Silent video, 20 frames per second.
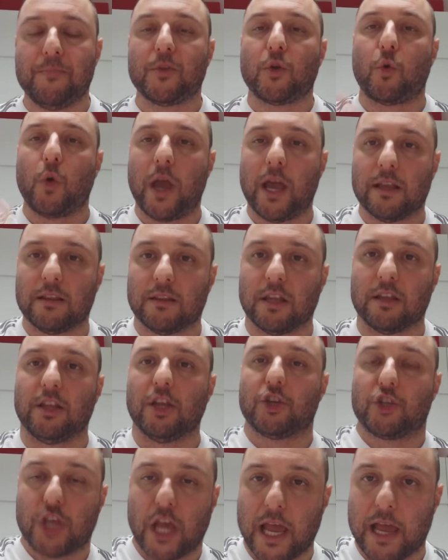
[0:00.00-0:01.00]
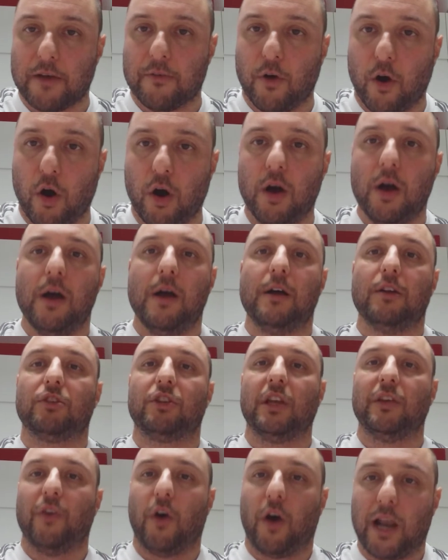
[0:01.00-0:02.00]
Quindi dicevo,
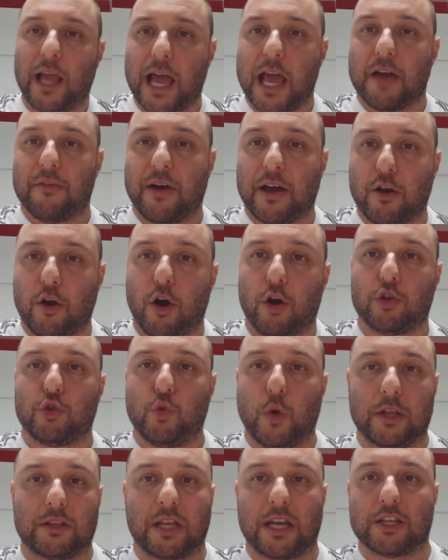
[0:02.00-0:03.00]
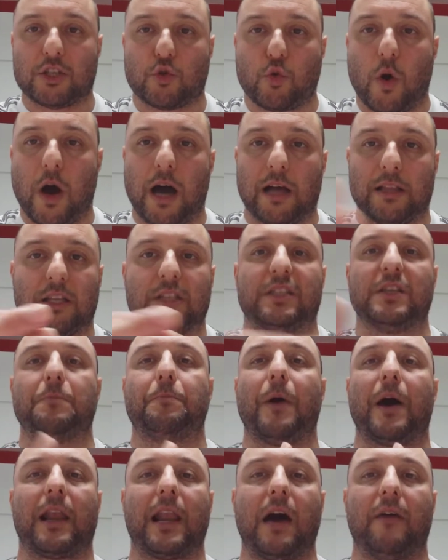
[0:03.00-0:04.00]
ti volevano due o tre squadre, si
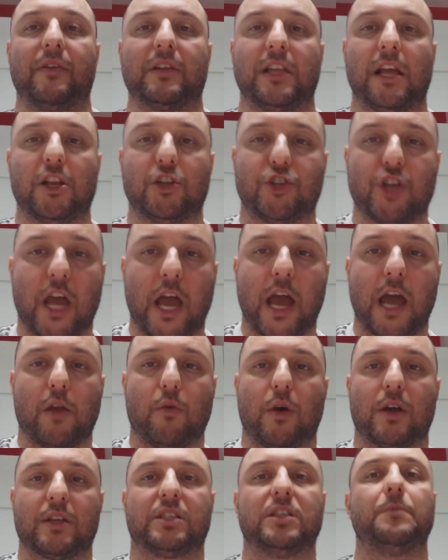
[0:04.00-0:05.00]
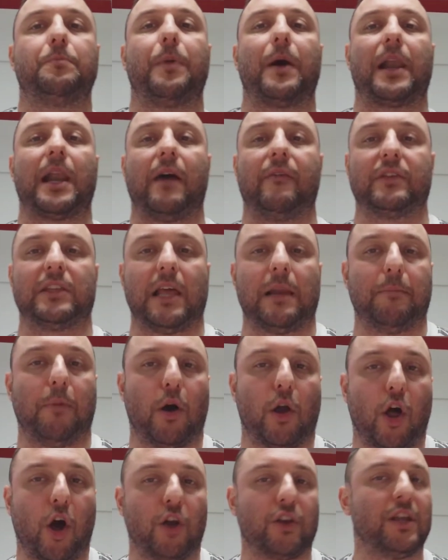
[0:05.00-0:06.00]
parlava del Genoa, si parlava del
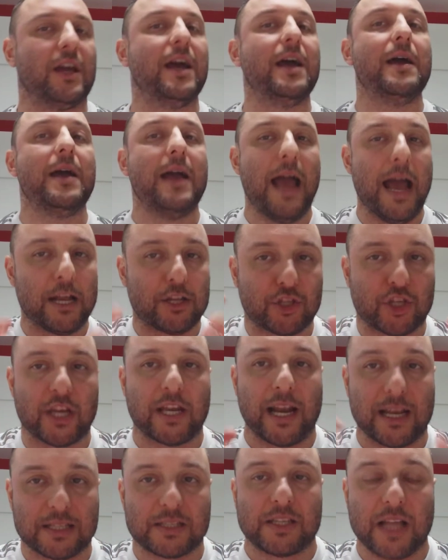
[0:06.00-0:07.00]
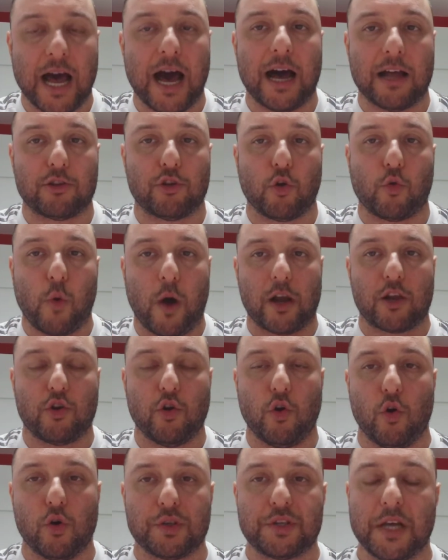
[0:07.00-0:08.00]
Bologna e c'era stato
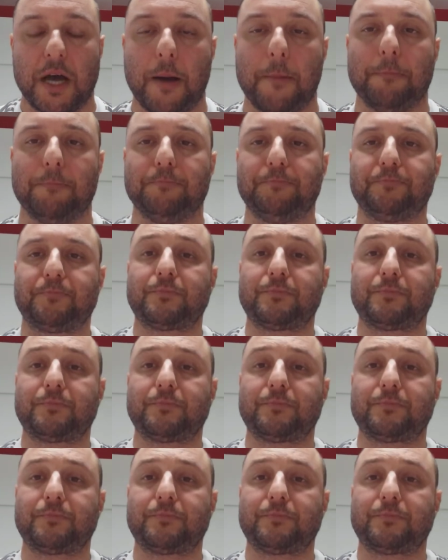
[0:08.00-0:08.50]
qualcosa.